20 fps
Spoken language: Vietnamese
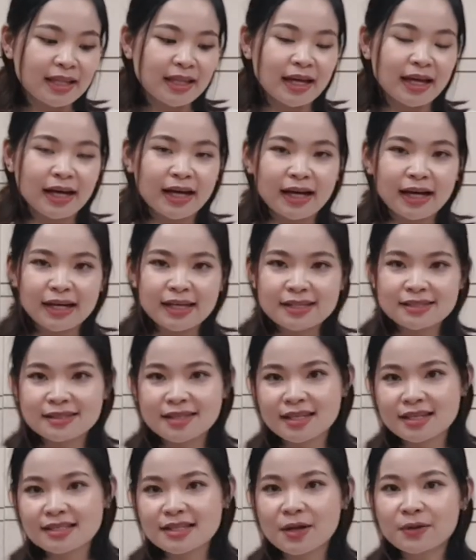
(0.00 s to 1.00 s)
uh,
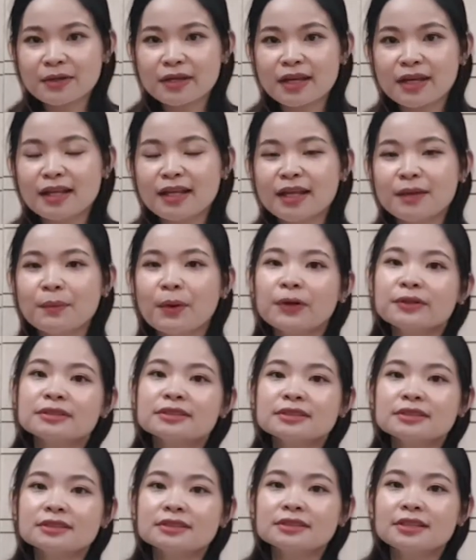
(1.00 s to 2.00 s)
thì sau khi thì mọi
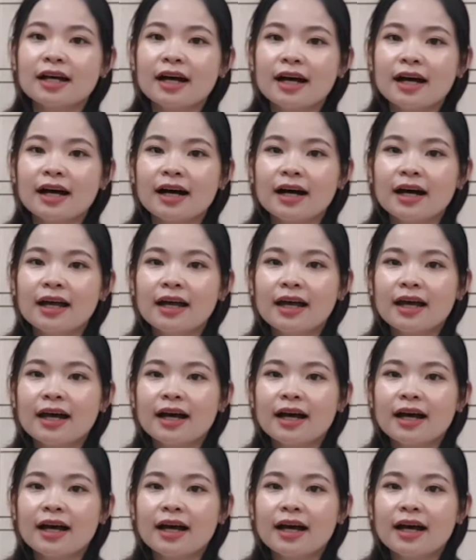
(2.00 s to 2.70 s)
người uh,